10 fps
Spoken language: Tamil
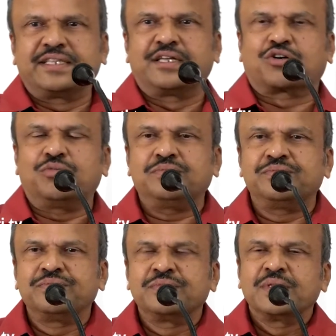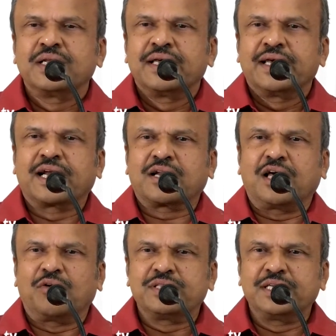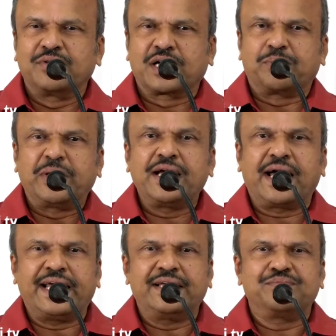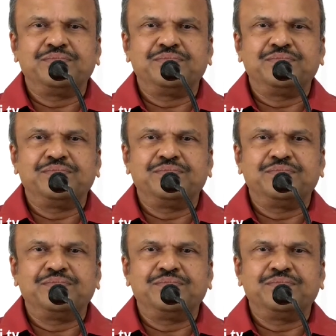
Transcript: தெரிந்திருக்கும் ஏற்கனவே வந்து இவருக்கு பெரியாரை